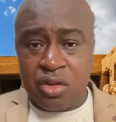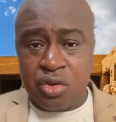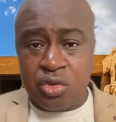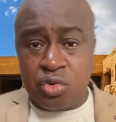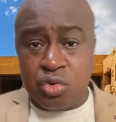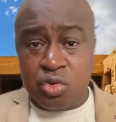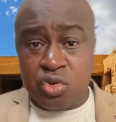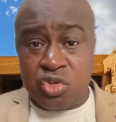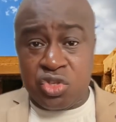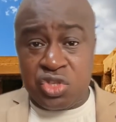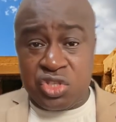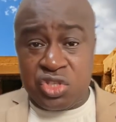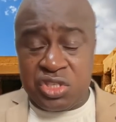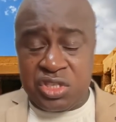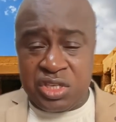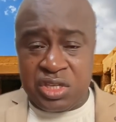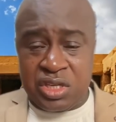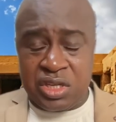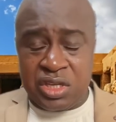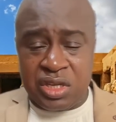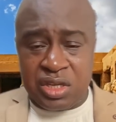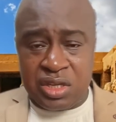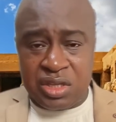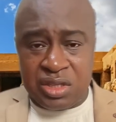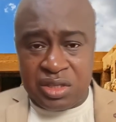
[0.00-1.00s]
de
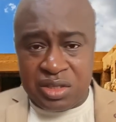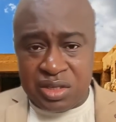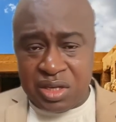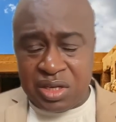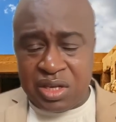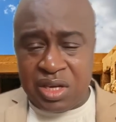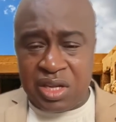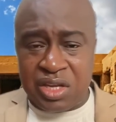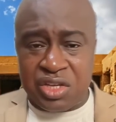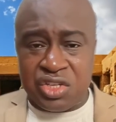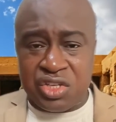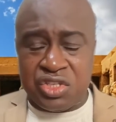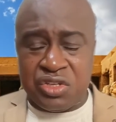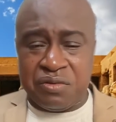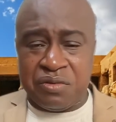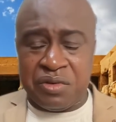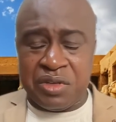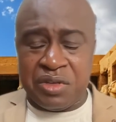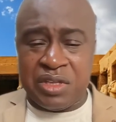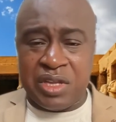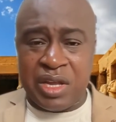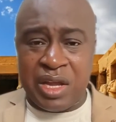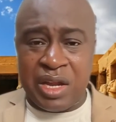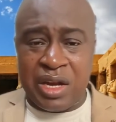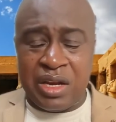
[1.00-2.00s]
chi, d'énergie
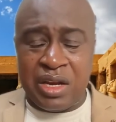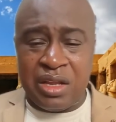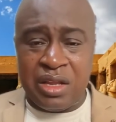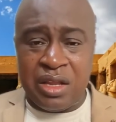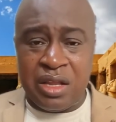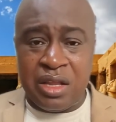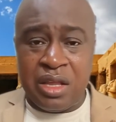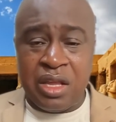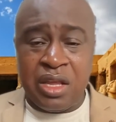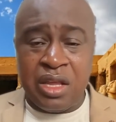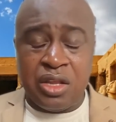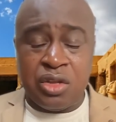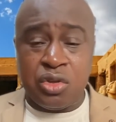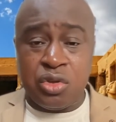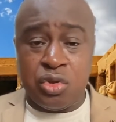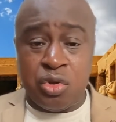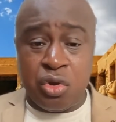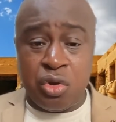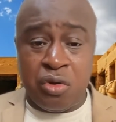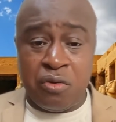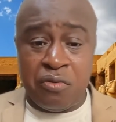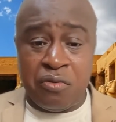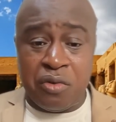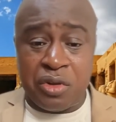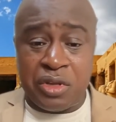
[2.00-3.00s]
vitale
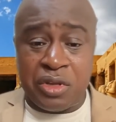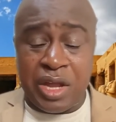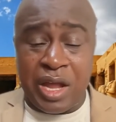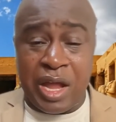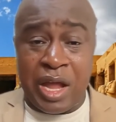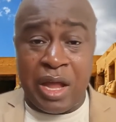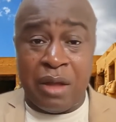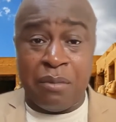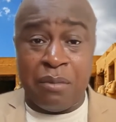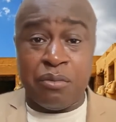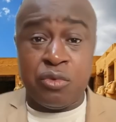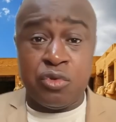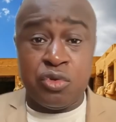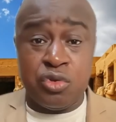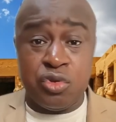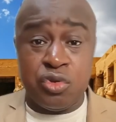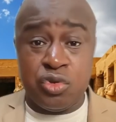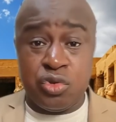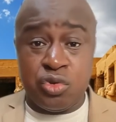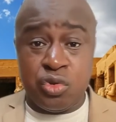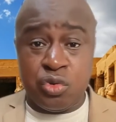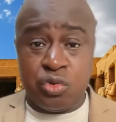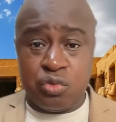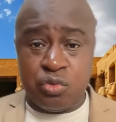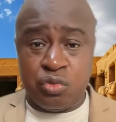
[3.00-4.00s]
dont votre âme
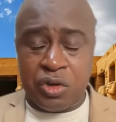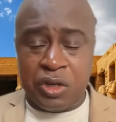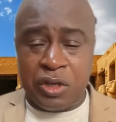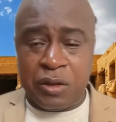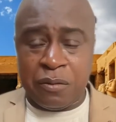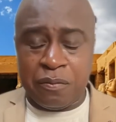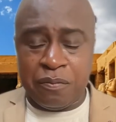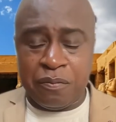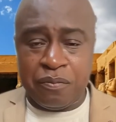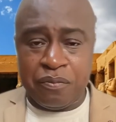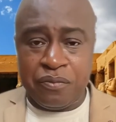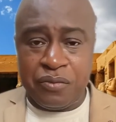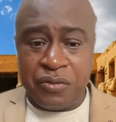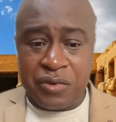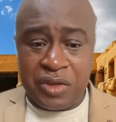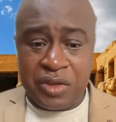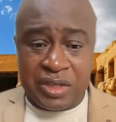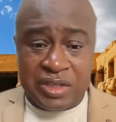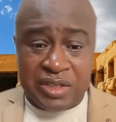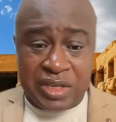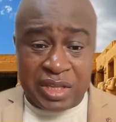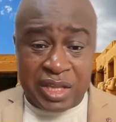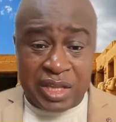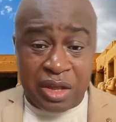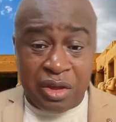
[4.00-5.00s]
se nourrit.
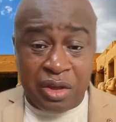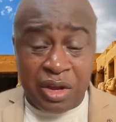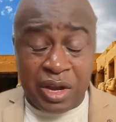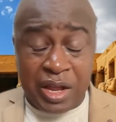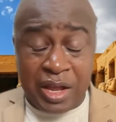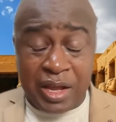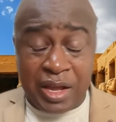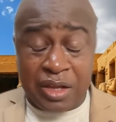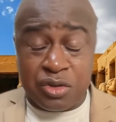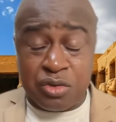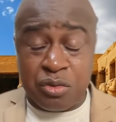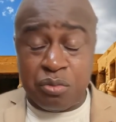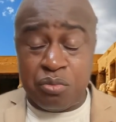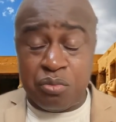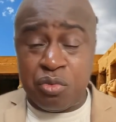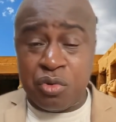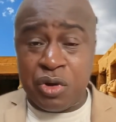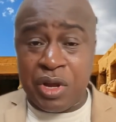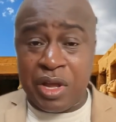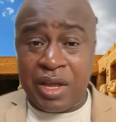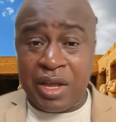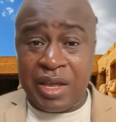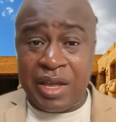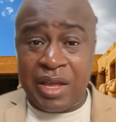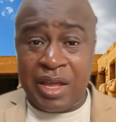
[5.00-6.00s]
C'est d'ailleurs la raison pour
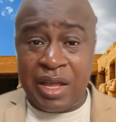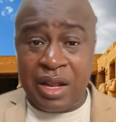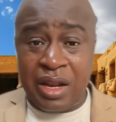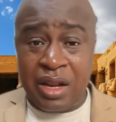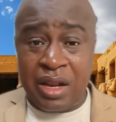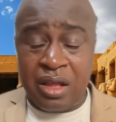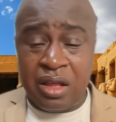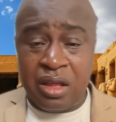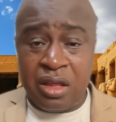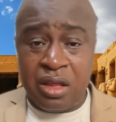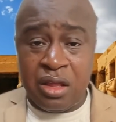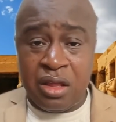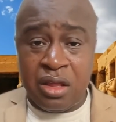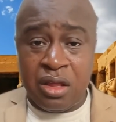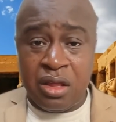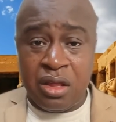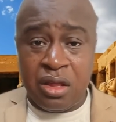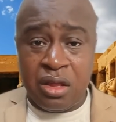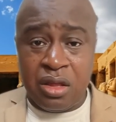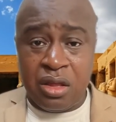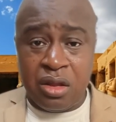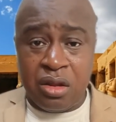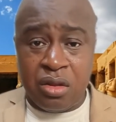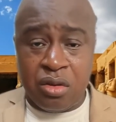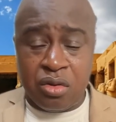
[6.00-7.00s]
laquelle
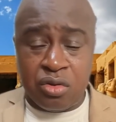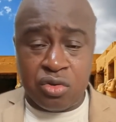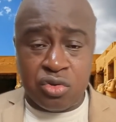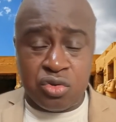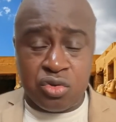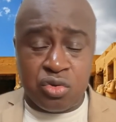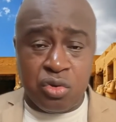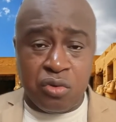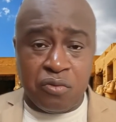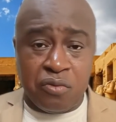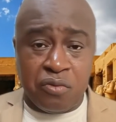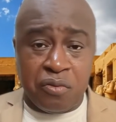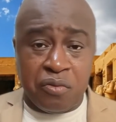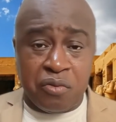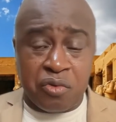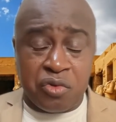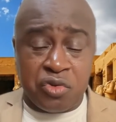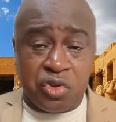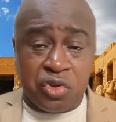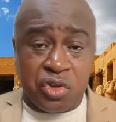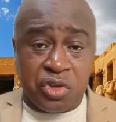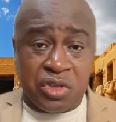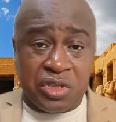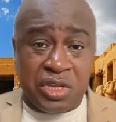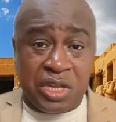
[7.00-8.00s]
Lorsque vous vous
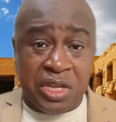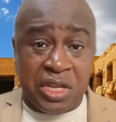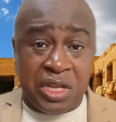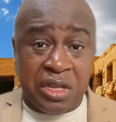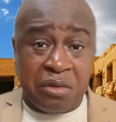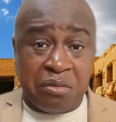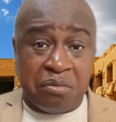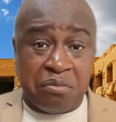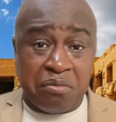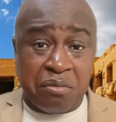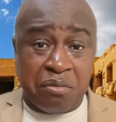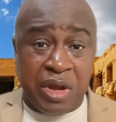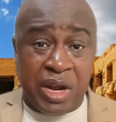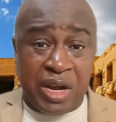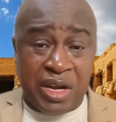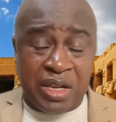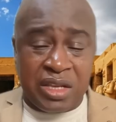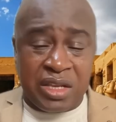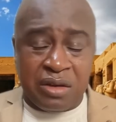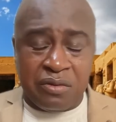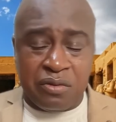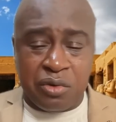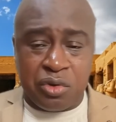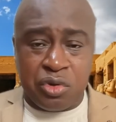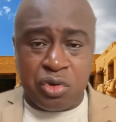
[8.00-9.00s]
sentez mal
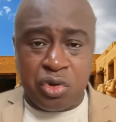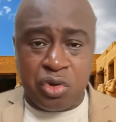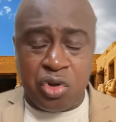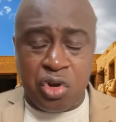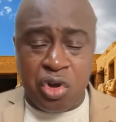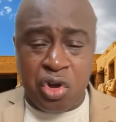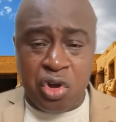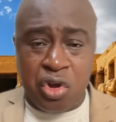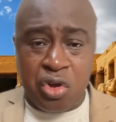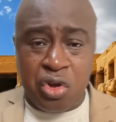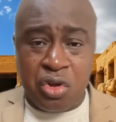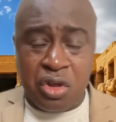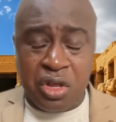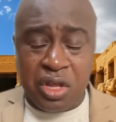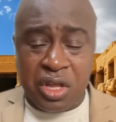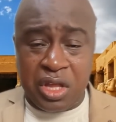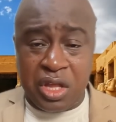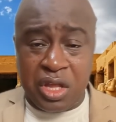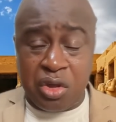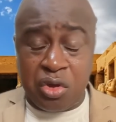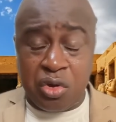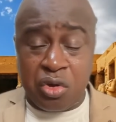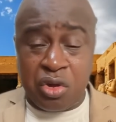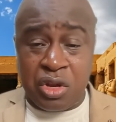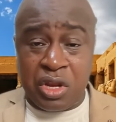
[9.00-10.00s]
dans votre corps
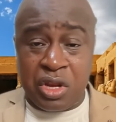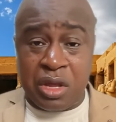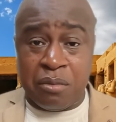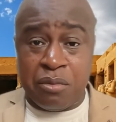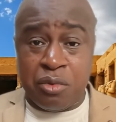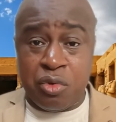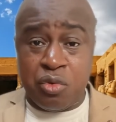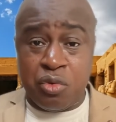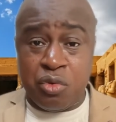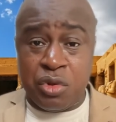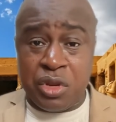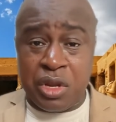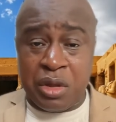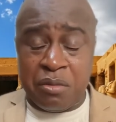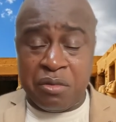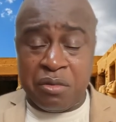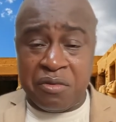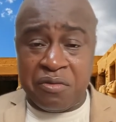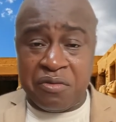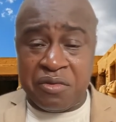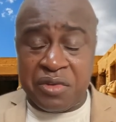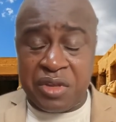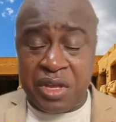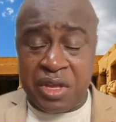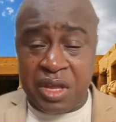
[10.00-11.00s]
et qu'un ami ou une
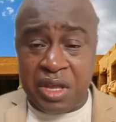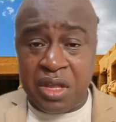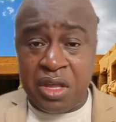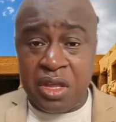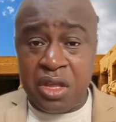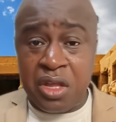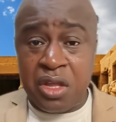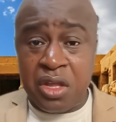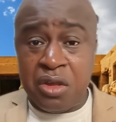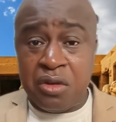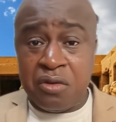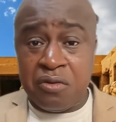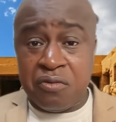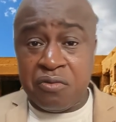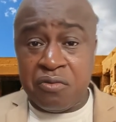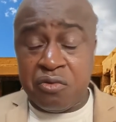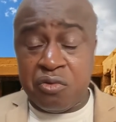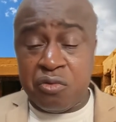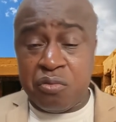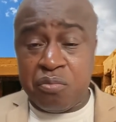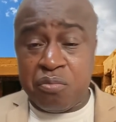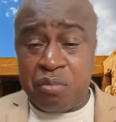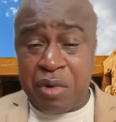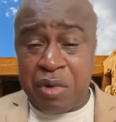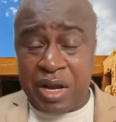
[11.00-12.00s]
amie vient
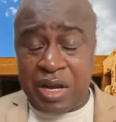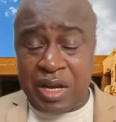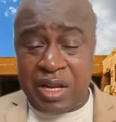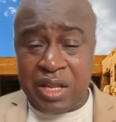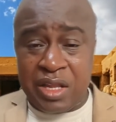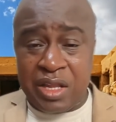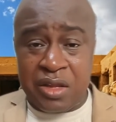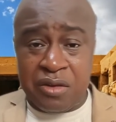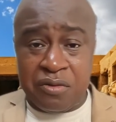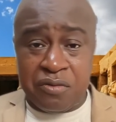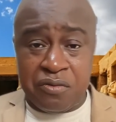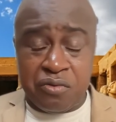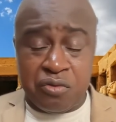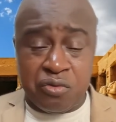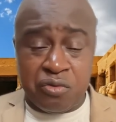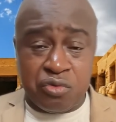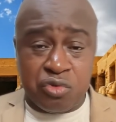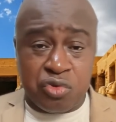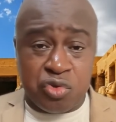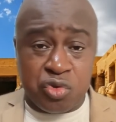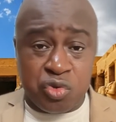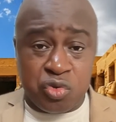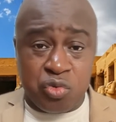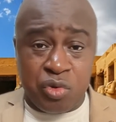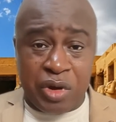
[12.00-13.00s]
vous parler, vous
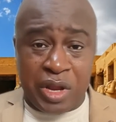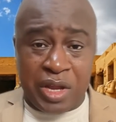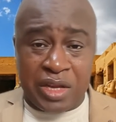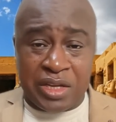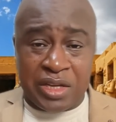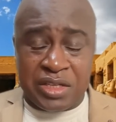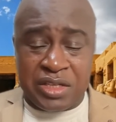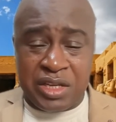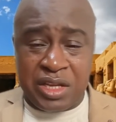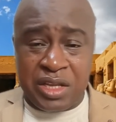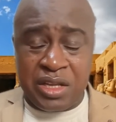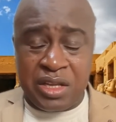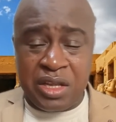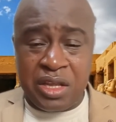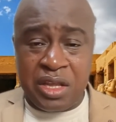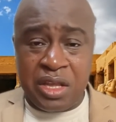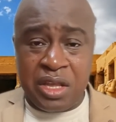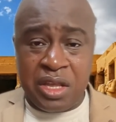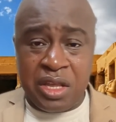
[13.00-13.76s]
soulager